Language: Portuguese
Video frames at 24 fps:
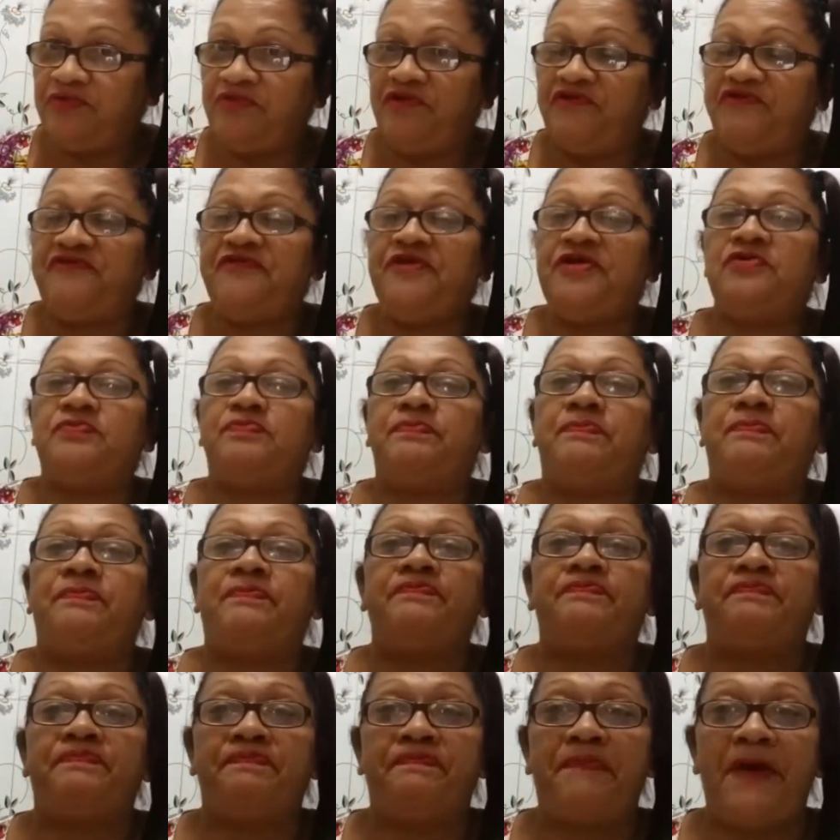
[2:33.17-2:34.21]
Meu filho
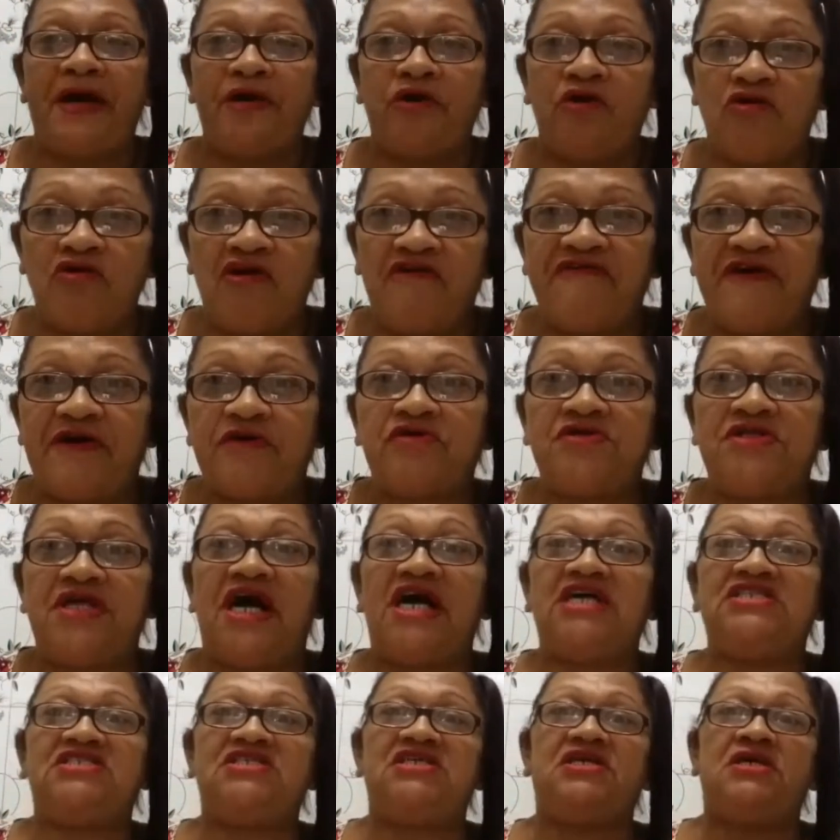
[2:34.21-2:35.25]
parou com a
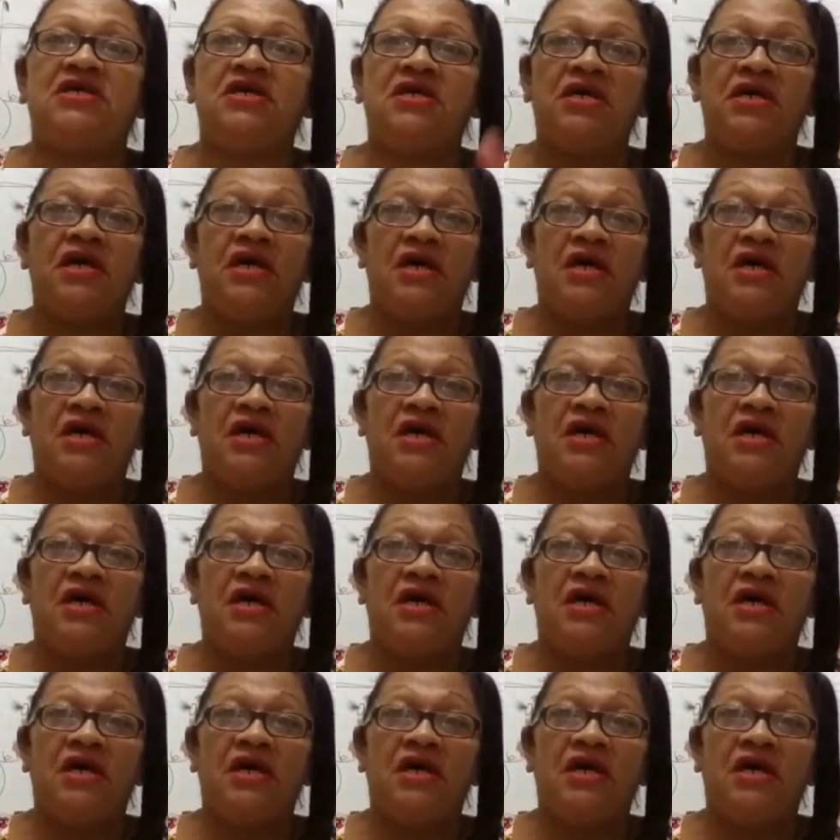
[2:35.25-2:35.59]
faculdade